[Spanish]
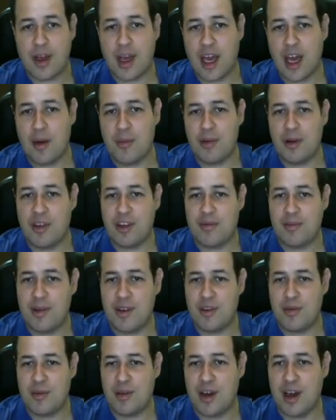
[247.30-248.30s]
ejemplo de
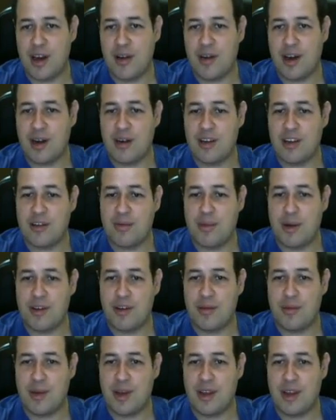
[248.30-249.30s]
espacio homogéneo que no es
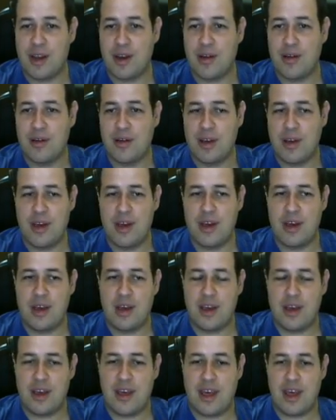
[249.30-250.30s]
espacio métrico
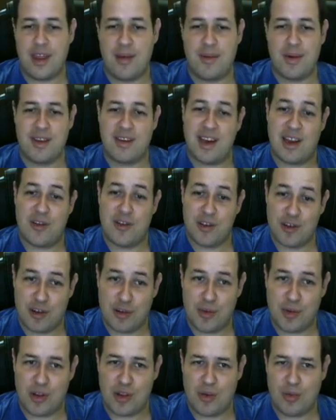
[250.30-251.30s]
y además que no es
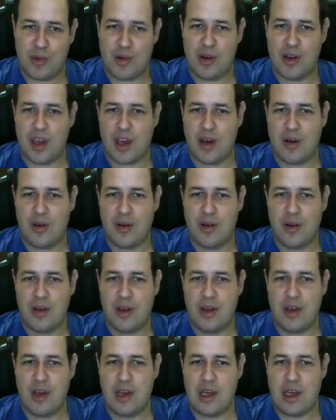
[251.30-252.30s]
grupo topológico.
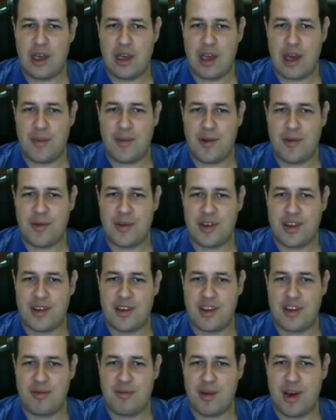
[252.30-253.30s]
Llamamos
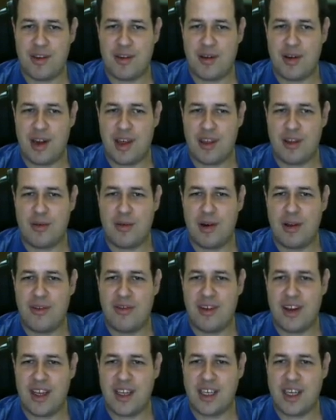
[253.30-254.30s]
este espacio la doble
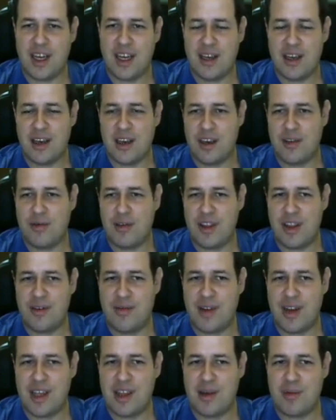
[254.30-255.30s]
flecha y fue
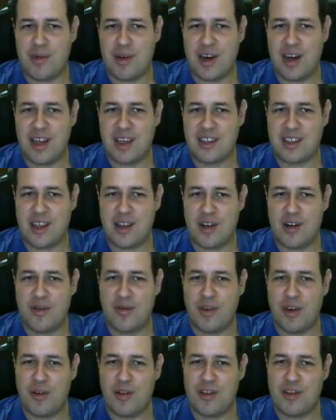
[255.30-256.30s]
definida por Alexandro
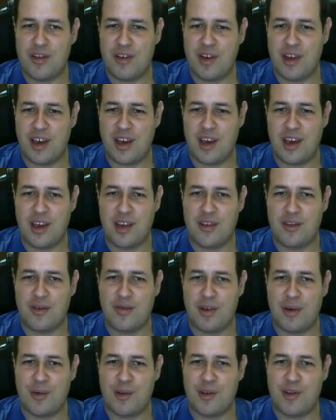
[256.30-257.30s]
Fiorison en su
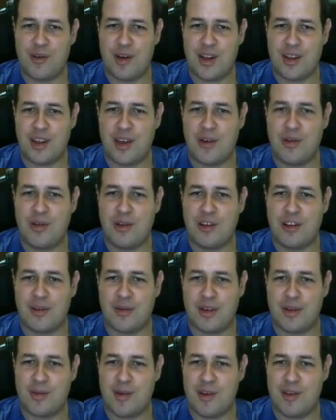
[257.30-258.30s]
famoso artículo
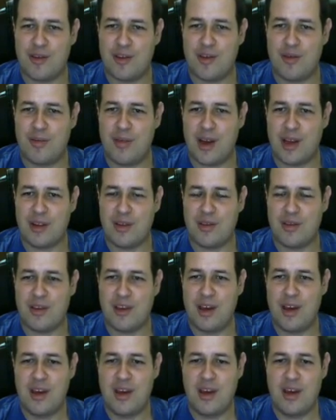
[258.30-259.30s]
sobre espacios compactos
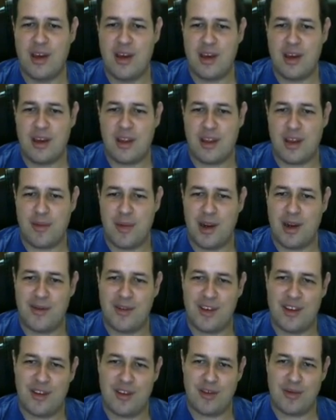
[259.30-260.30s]
de
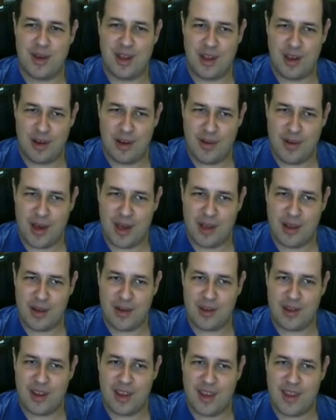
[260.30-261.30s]
1929, donde